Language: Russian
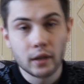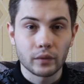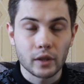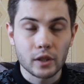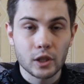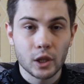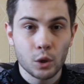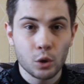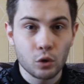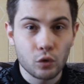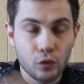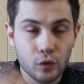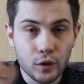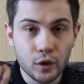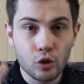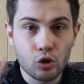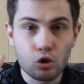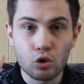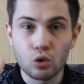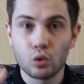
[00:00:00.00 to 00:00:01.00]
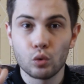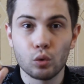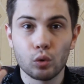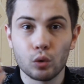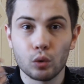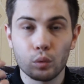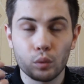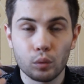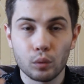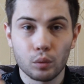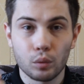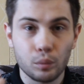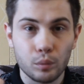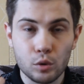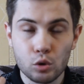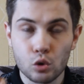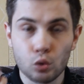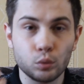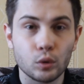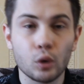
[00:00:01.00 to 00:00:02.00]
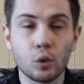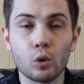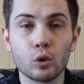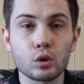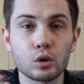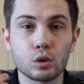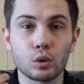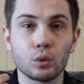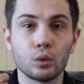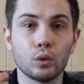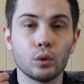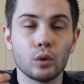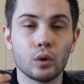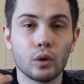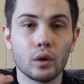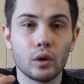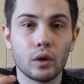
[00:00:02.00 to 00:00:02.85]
достает финочку, безумно острую,